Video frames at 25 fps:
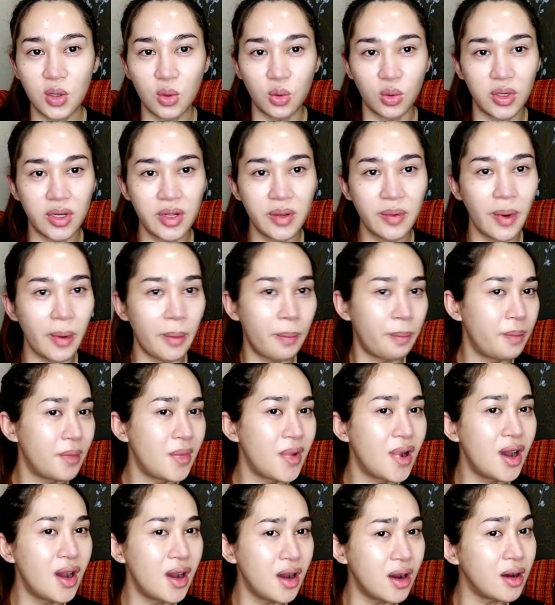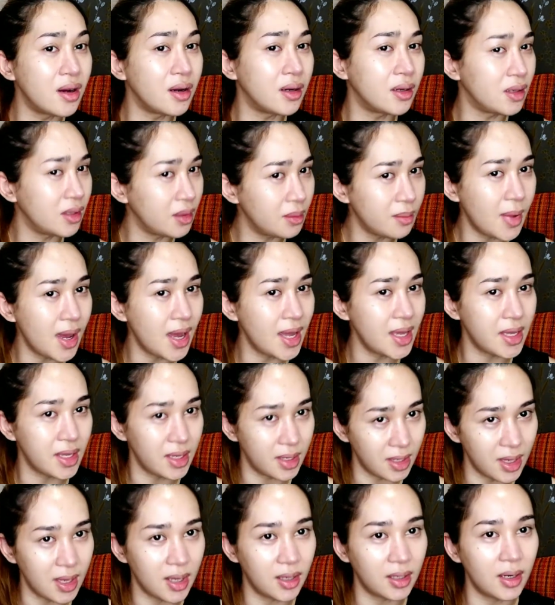วที่แบบขึ้นมาอ
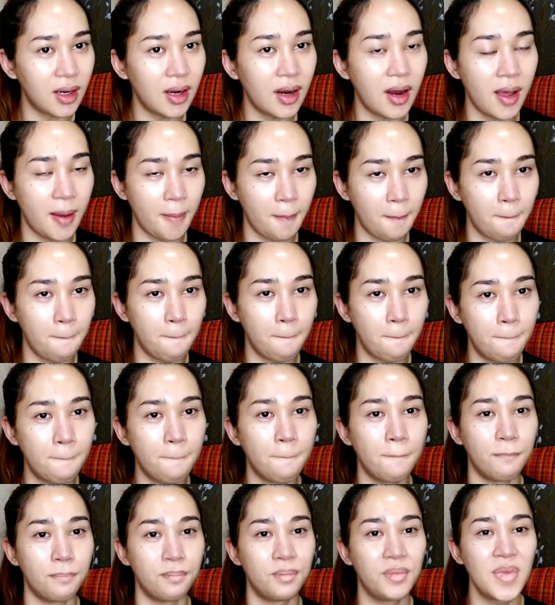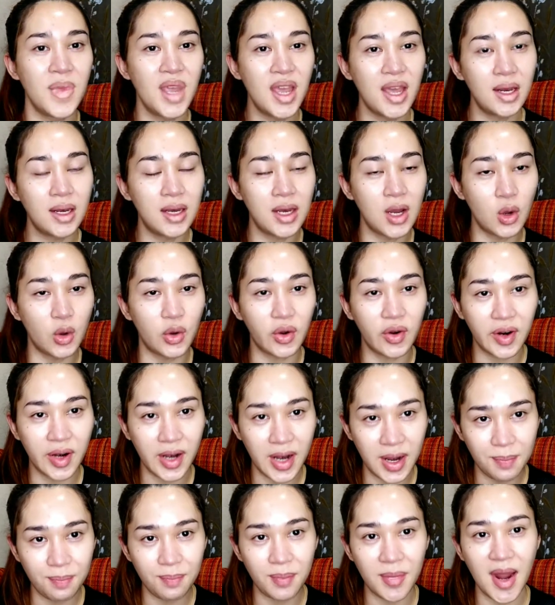ย่างเงี้ยนั่นแหละ เดี๋ยวค
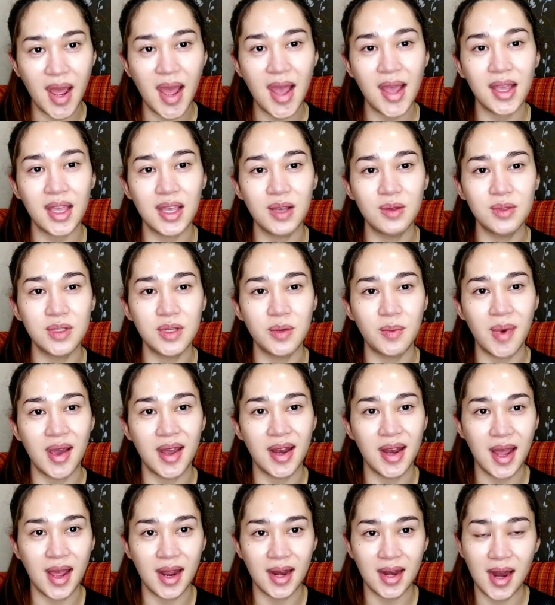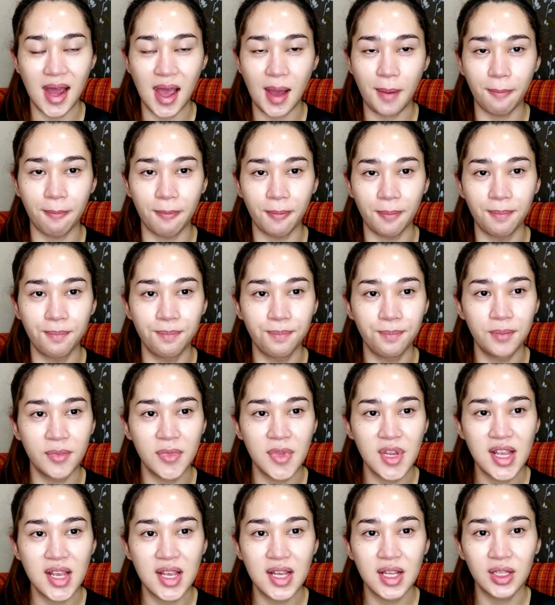ลิปหน้าเกมจะมาแนะ
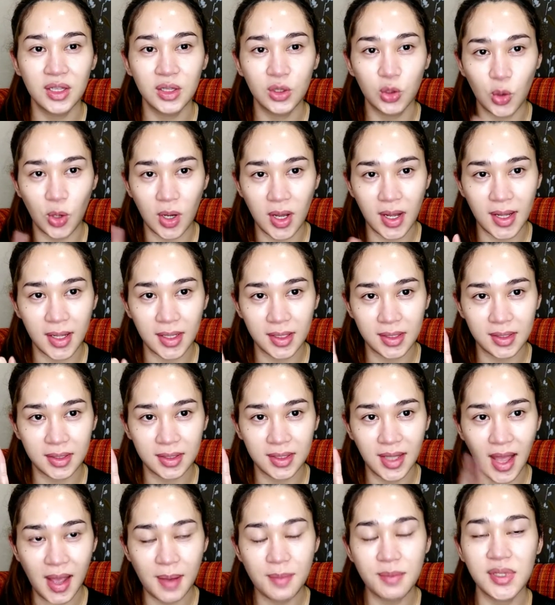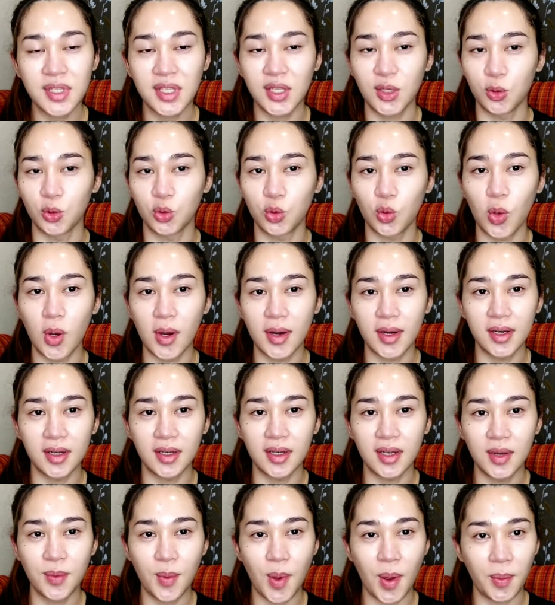นำตัวแต้มสิวตัวหนึ่ง
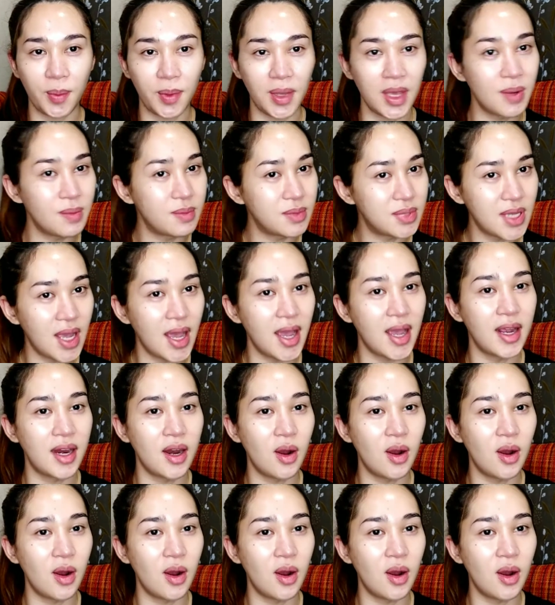ที่แบบเกมใช้